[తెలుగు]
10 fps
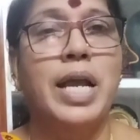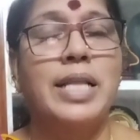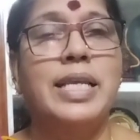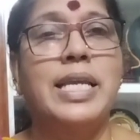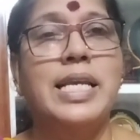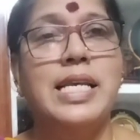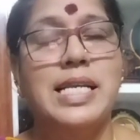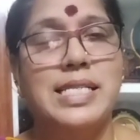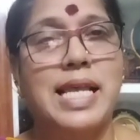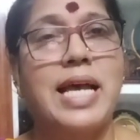అది
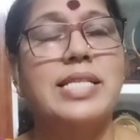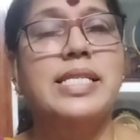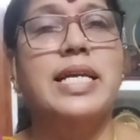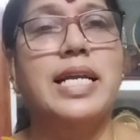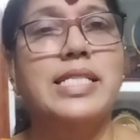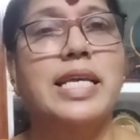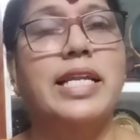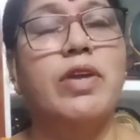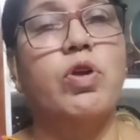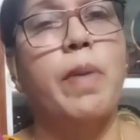సహజంగా
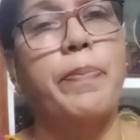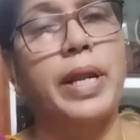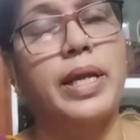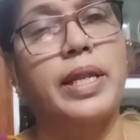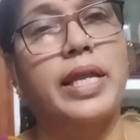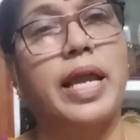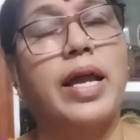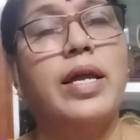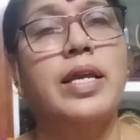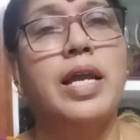జరిగే ఒక ప్రక్రియ
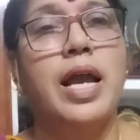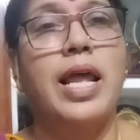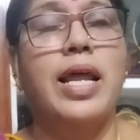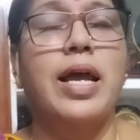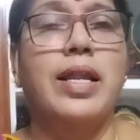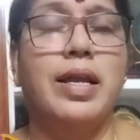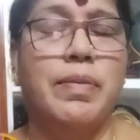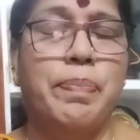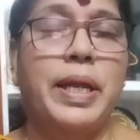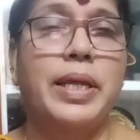
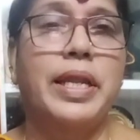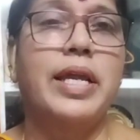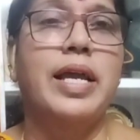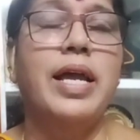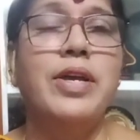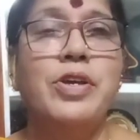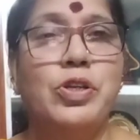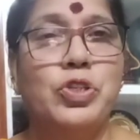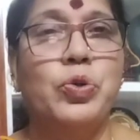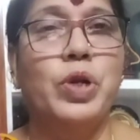ప్రక్రియగా
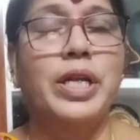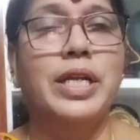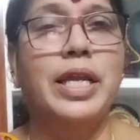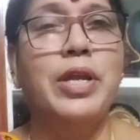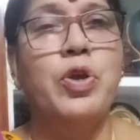చూడండి